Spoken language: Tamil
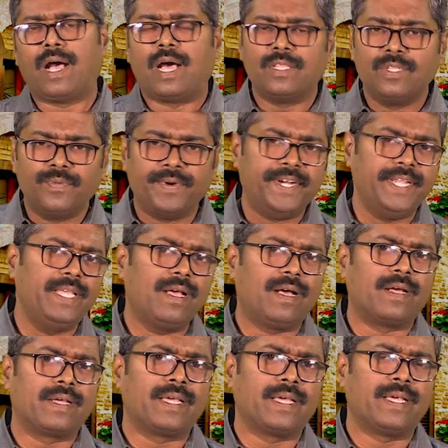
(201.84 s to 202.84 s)
அது
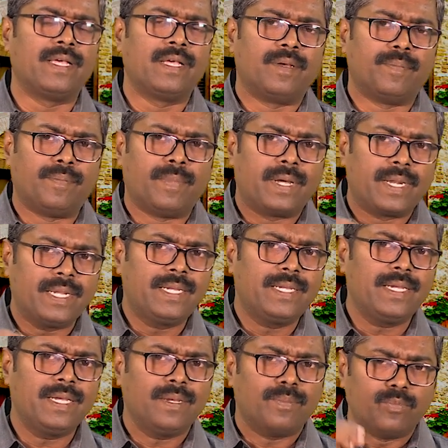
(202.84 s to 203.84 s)
வழியாக
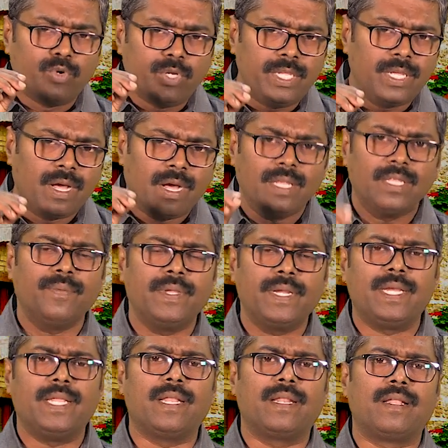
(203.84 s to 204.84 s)
மறக்க
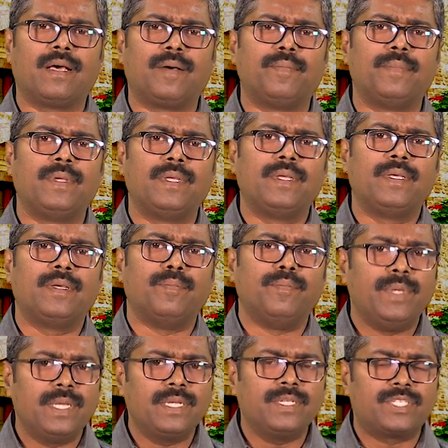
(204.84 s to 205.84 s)
முடியாதவைகள் எல்லாம்
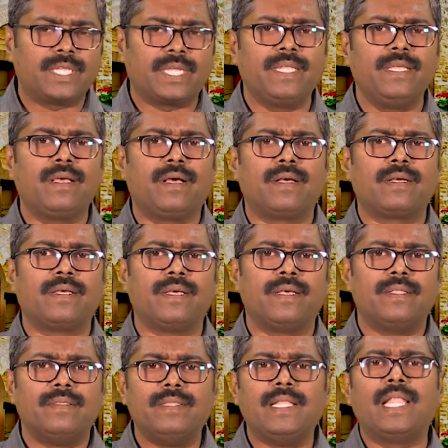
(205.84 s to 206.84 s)
மிக சரியாக
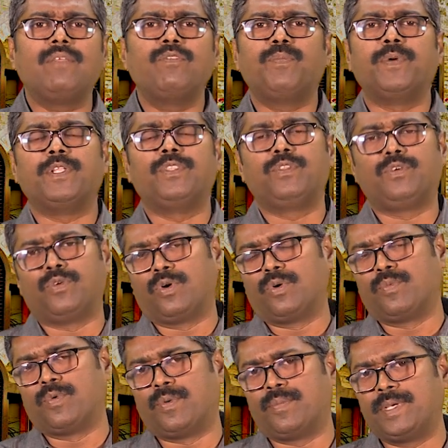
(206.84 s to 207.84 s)
நினைவுபடுத்தி
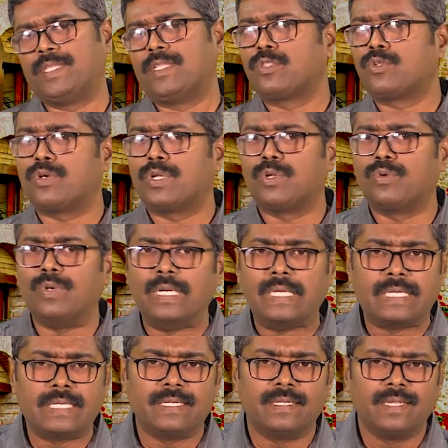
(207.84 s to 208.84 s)
கொள்வோம் இந்த தொடர்
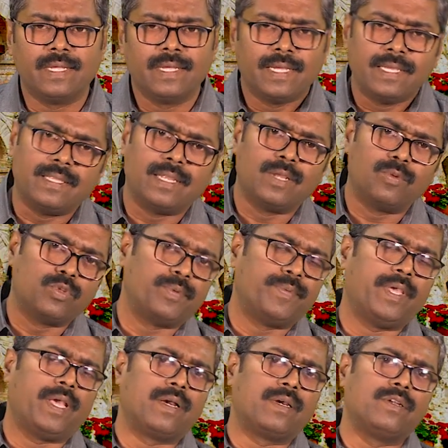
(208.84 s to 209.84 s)
உங்களுக்கு இதில்
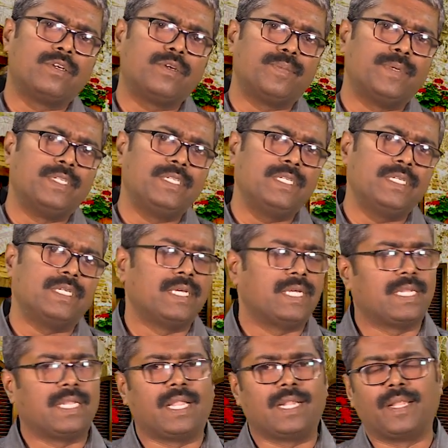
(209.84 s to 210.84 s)
உதவியாக இருக்கும் என்று
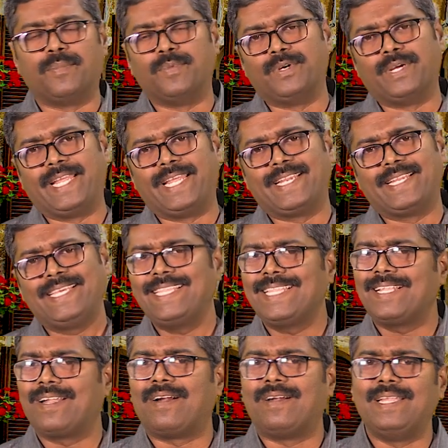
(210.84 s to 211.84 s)
நான் நம்புகிறேன்
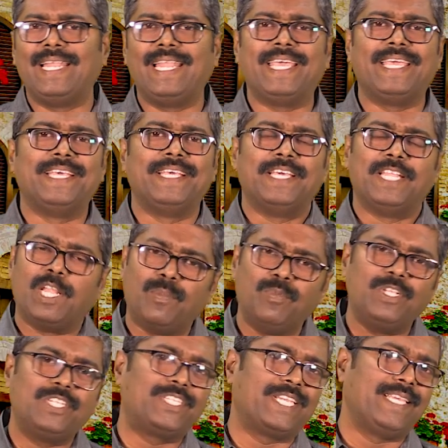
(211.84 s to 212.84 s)
இந்த நாளிலே
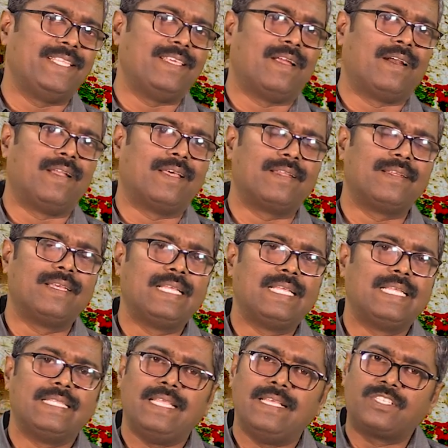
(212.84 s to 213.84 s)
நம்பி செய்தியாளர்
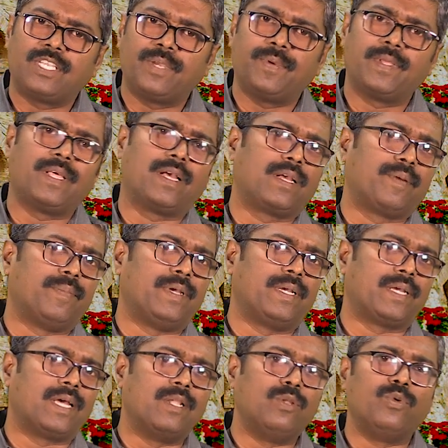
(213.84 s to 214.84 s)
தேசிய வேதாகம
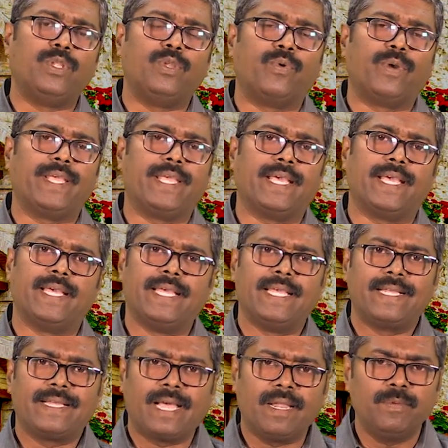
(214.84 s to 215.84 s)
கல்லூரியினுடைய
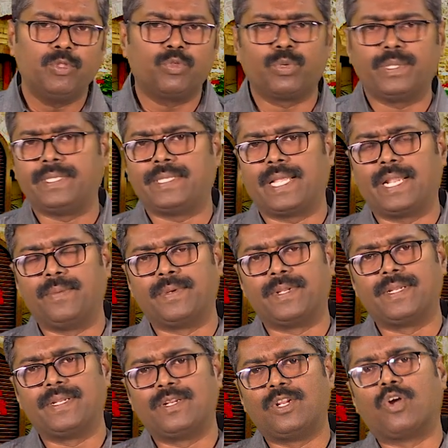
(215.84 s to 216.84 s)
கல்வித்துறை
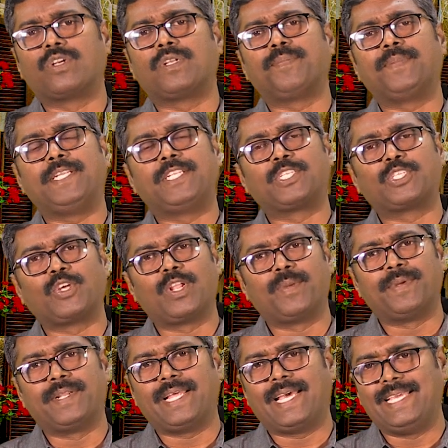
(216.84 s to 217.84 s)
தலைவர் டாக்டர் பீட்டர்
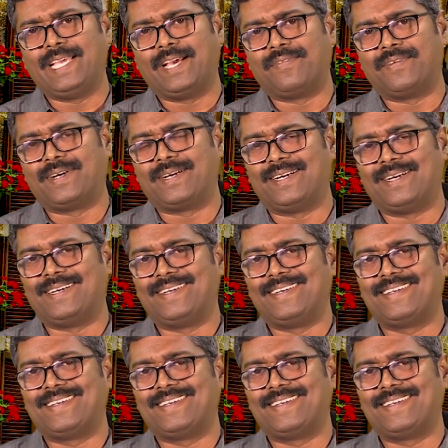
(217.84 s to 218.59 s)
சோலமன் ஐயா அவர்கள்